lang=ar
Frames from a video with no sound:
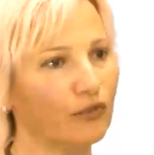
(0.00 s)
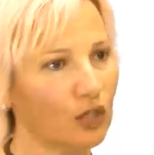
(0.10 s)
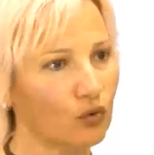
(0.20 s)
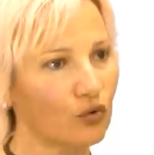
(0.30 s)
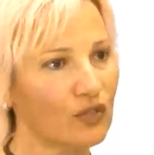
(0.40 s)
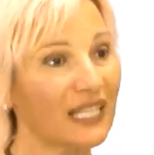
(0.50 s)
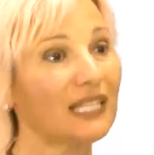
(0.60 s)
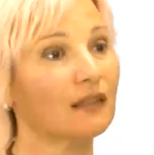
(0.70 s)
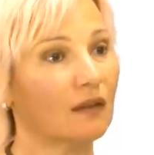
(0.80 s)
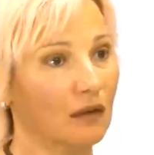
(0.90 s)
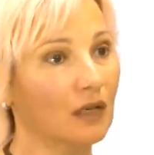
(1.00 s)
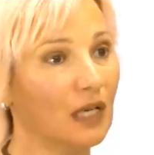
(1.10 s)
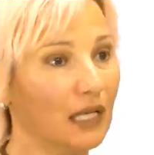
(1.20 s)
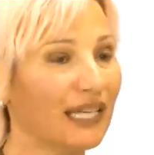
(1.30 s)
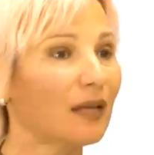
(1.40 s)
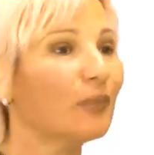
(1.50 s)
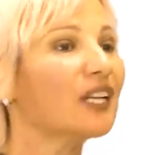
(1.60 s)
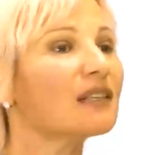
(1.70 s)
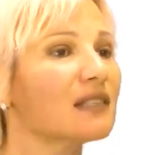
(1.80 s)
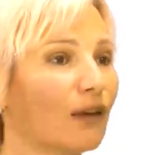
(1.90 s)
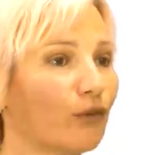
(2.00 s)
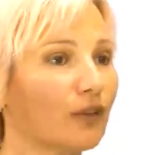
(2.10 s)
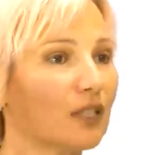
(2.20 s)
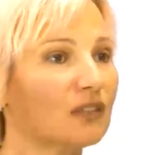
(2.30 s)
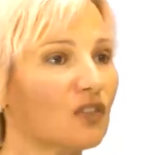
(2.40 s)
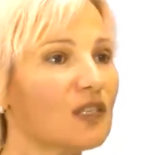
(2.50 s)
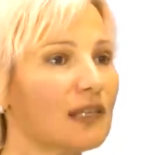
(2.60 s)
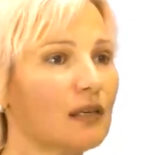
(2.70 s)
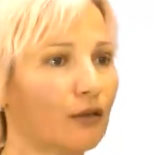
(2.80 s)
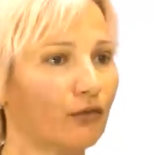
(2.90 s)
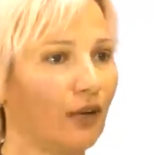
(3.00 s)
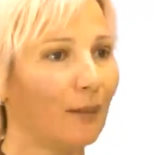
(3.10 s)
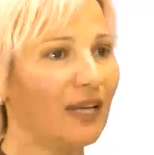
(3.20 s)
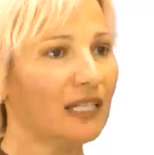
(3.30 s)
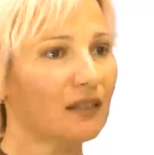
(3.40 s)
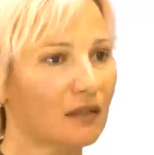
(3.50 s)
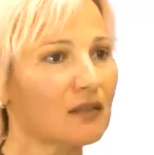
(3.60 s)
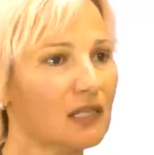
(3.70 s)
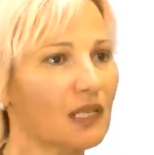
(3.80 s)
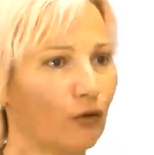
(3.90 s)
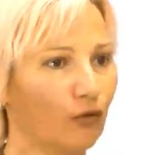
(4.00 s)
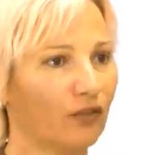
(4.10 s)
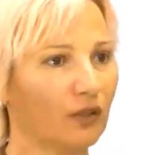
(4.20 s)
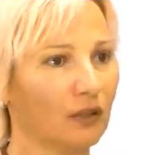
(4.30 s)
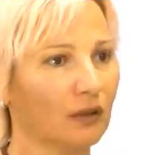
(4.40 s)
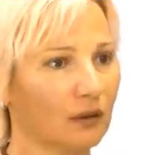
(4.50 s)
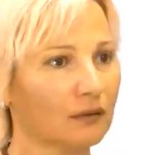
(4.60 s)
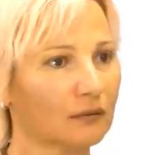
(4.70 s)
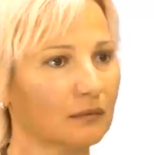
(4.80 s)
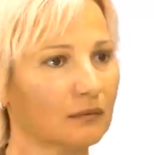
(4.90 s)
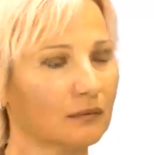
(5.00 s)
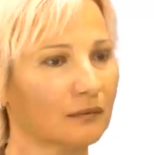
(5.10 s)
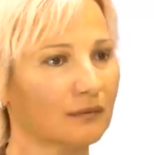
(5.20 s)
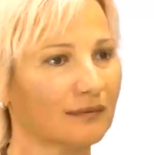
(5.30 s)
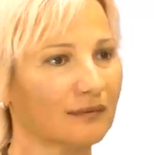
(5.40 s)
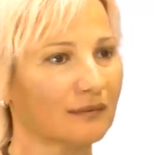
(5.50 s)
فيروس بكتيريا لكن بنظف تنظيف عمليه تنظيف نعم هيدي